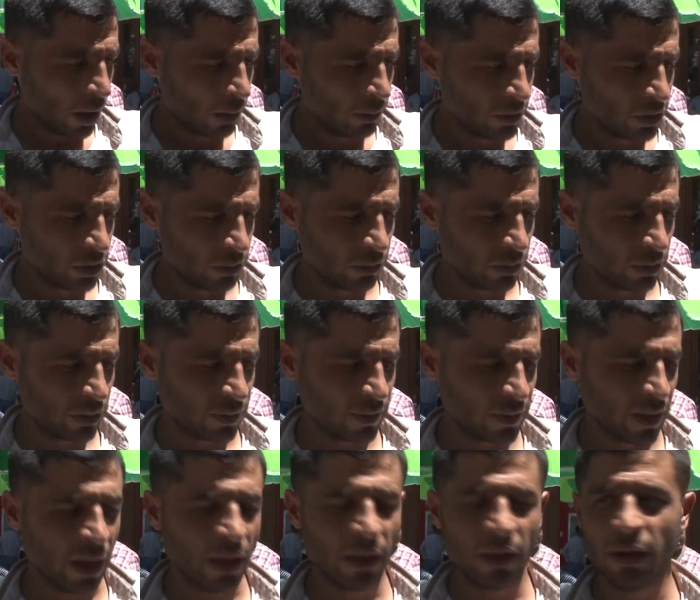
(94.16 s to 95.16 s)
Abi şimdi
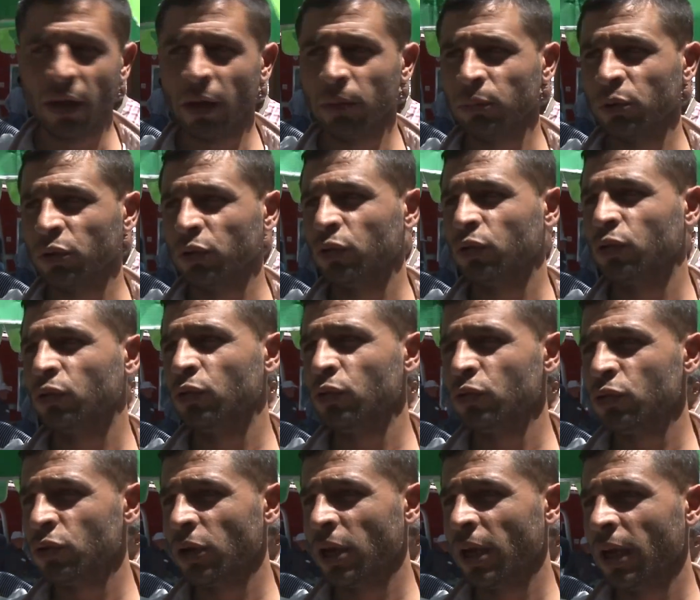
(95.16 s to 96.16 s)
saatler almışız
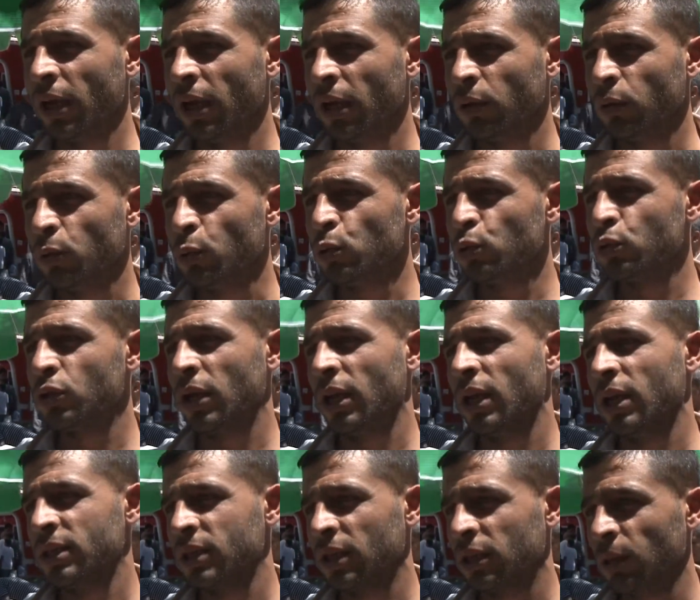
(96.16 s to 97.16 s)
100 liraya, 100
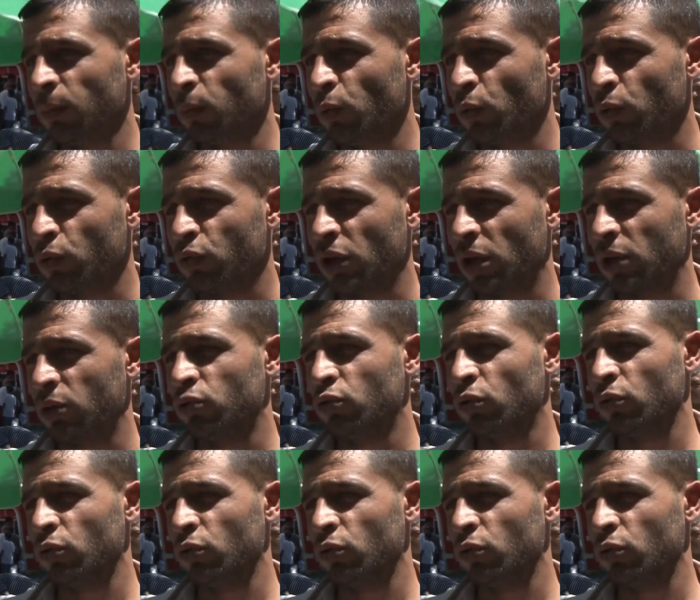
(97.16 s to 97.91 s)
liraya satamıyoruz yani.